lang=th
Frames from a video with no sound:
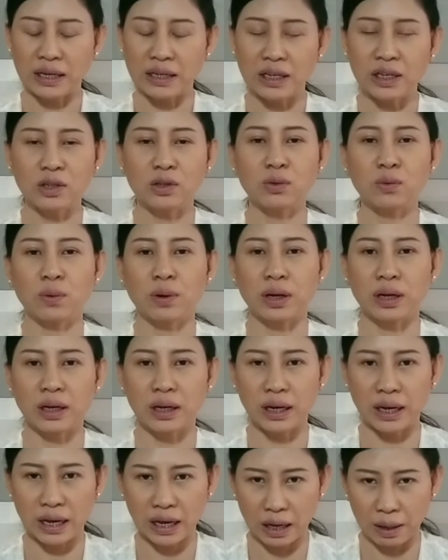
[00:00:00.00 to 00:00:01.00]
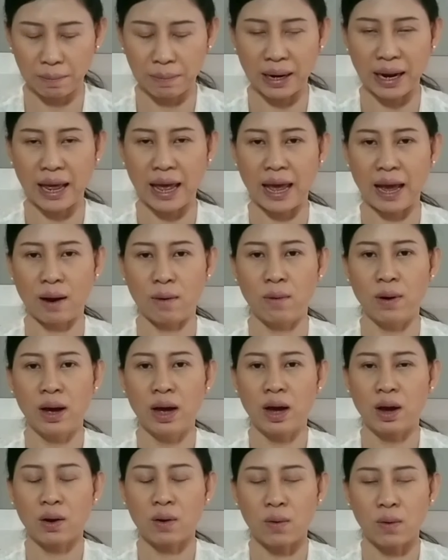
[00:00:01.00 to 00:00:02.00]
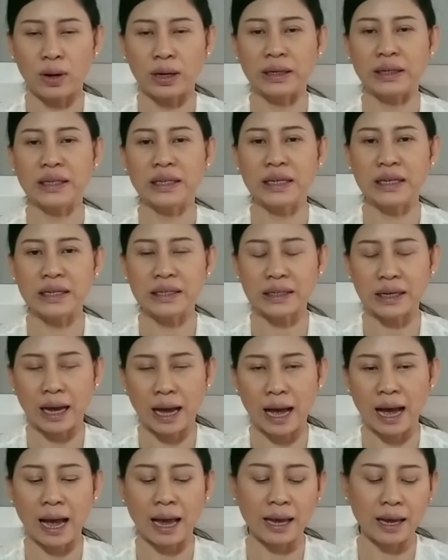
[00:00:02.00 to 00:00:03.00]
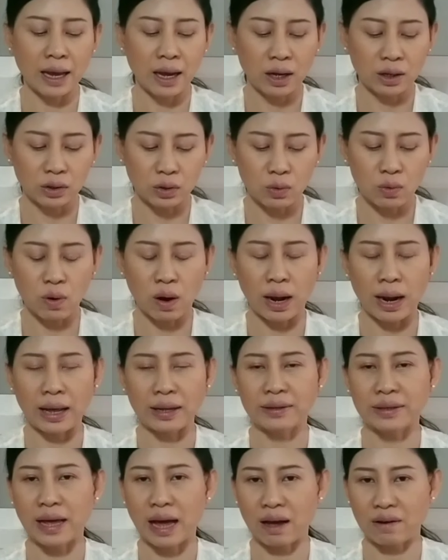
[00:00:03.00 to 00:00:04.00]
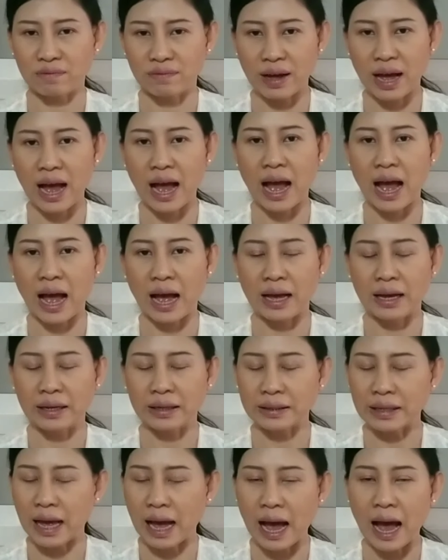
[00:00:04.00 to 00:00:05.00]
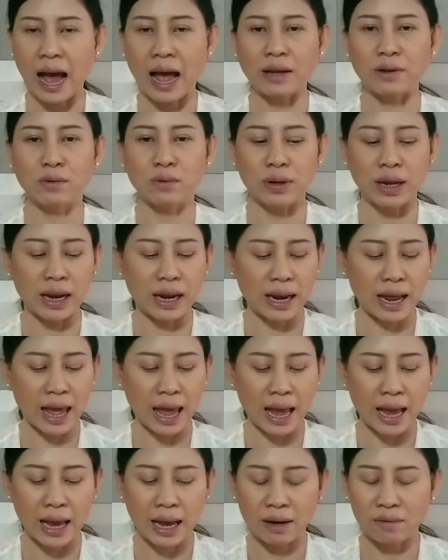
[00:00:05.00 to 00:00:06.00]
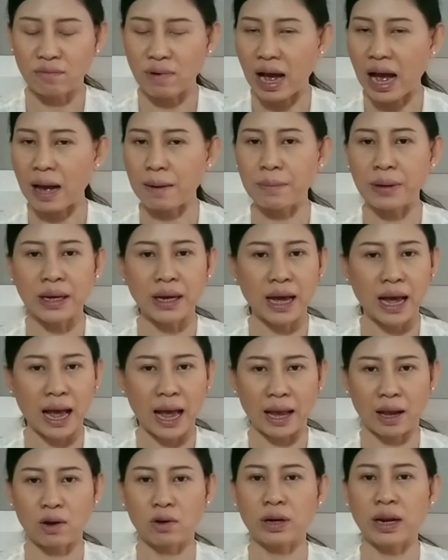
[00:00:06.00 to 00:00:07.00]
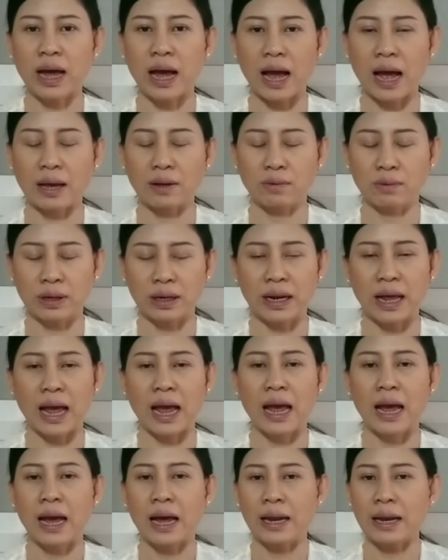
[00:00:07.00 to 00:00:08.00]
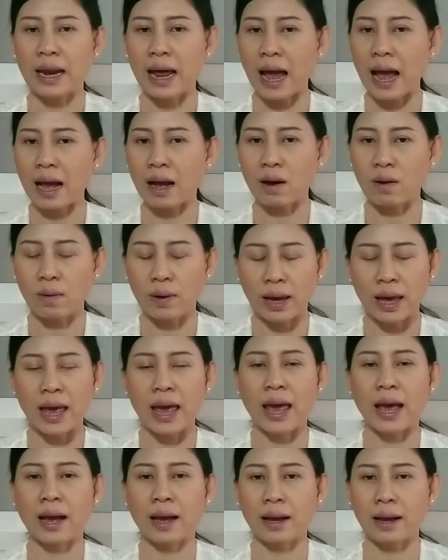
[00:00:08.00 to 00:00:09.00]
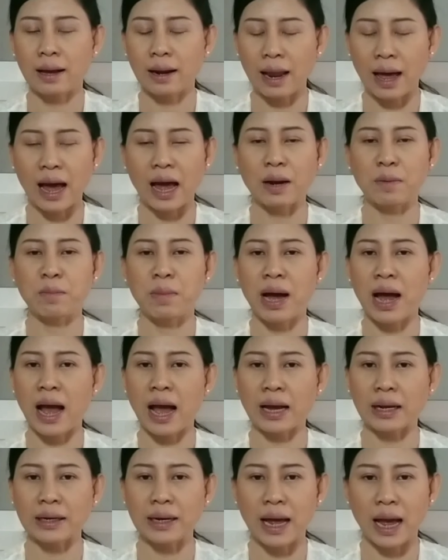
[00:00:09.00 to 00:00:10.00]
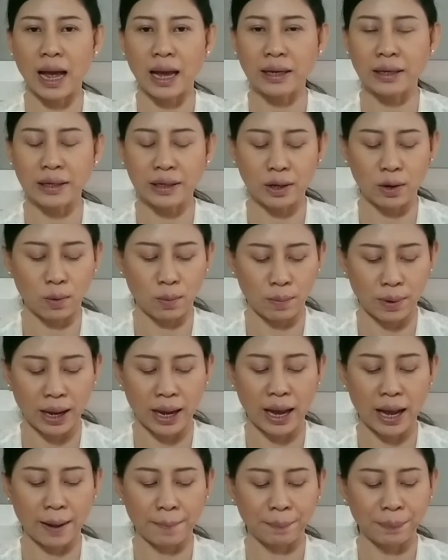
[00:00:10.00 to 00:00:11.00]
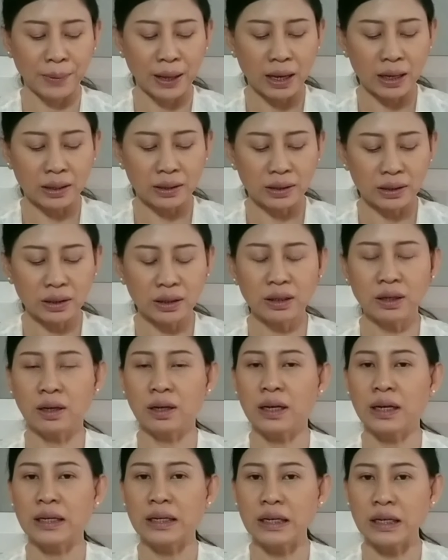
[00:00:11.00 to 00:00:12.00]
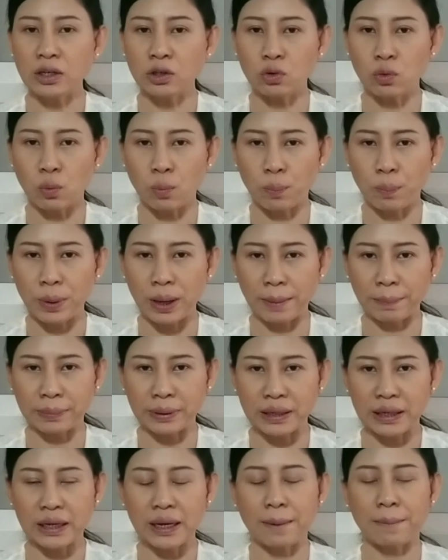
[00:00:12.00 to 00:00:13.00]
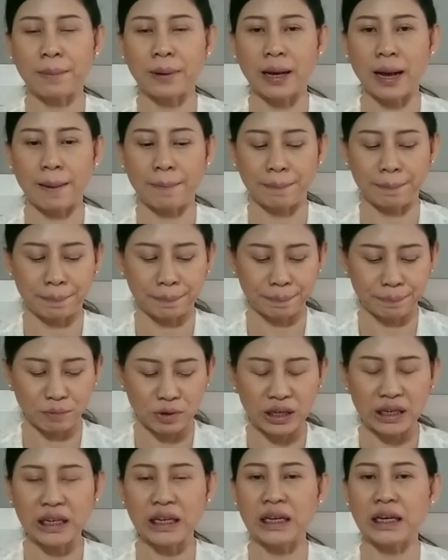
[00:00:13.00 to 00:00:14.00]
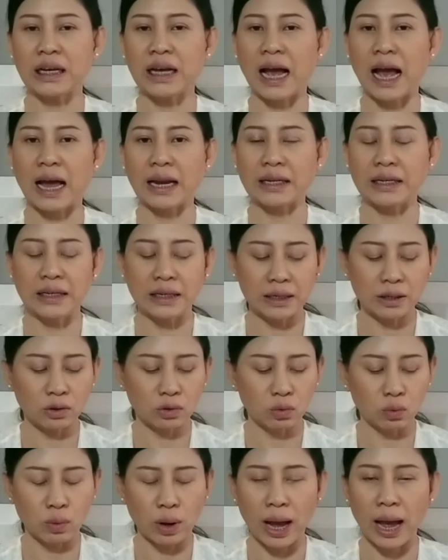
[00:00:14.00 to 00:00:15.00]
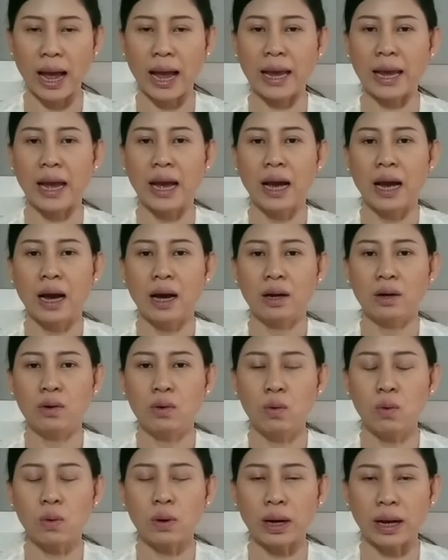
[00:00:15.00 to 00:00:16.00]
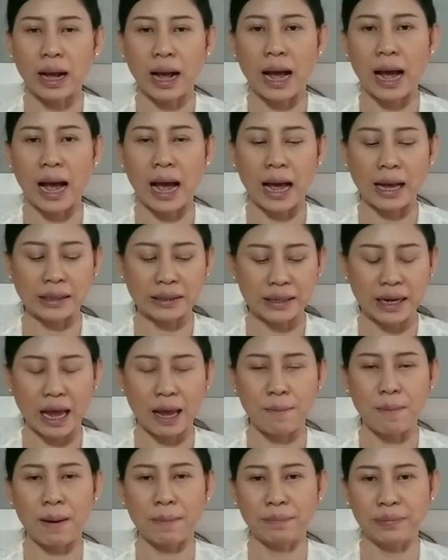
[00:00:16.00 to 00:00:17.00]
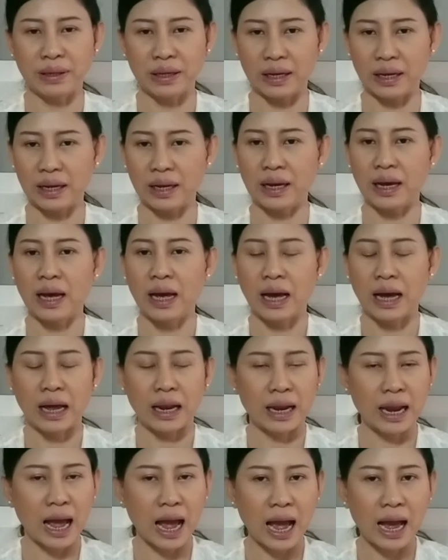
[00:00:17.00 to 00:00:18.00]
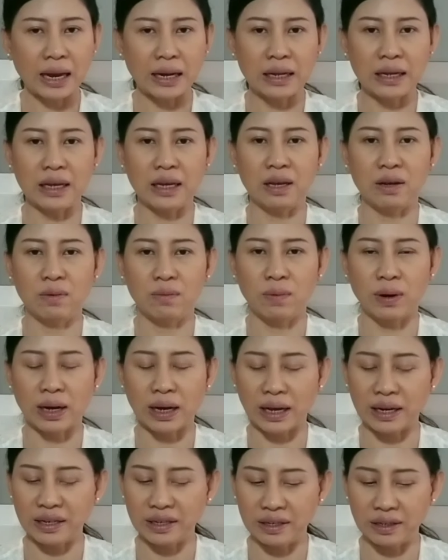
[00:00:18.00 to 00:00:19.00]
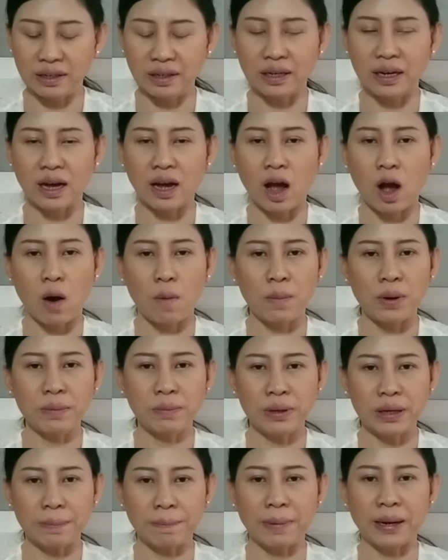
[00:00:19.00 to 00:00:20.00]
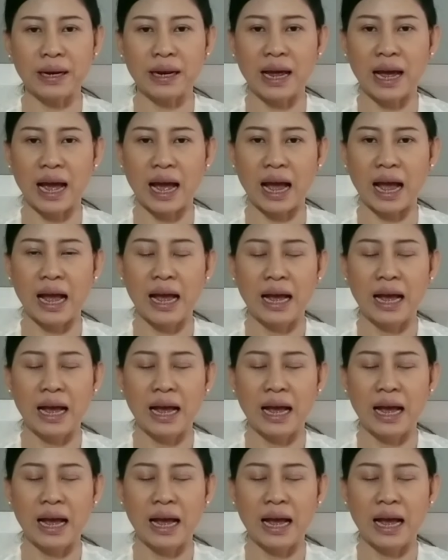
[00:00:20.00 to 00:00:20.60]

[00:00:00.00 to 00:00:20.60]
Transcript: ยิ่งสุขเคยเห็นมาแล้วคนที่ใช้ตัวรักษาฝ้าทาอยู่นั่นแหละฝ้าไม่หายก็ทาอยู่นั่นแหละหน้าเขาแห้งกร้านมากหน้าเหี่ยวมากซึ่งยิ่งสุขเปรียบเทียบกับวิธีการที่ยิ่งสุขให้ลูกค้าใช้แบบนี้หน้าดีกว่ากันเยอะแล้วเขาไม่มีปัญหา